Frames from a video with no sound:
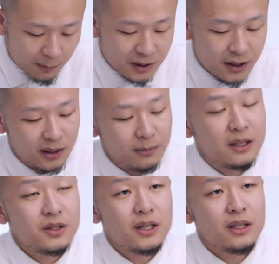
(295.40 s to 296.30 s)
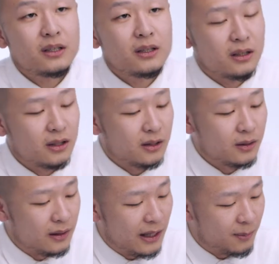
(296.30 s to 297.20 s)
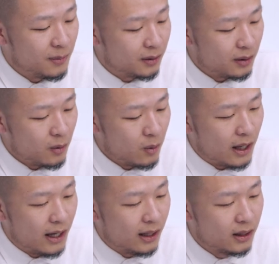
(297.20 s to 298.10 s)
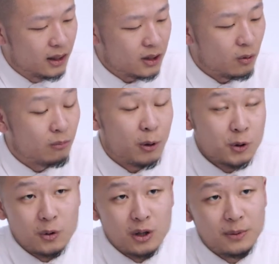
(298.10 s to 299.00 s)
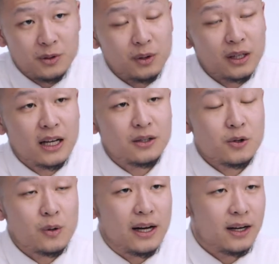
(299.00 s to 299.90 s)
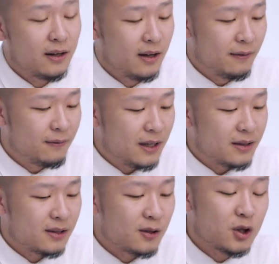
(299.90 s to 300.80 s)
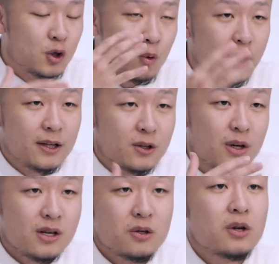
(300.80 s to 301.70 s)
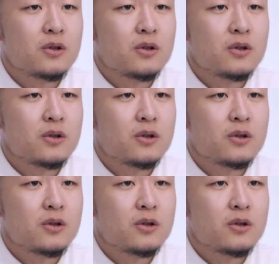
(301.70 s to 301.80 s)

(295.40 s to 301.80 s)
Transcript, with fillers: 明显的嘛，这个联名的话。从包装上面就能看得出来了，Vans 最最最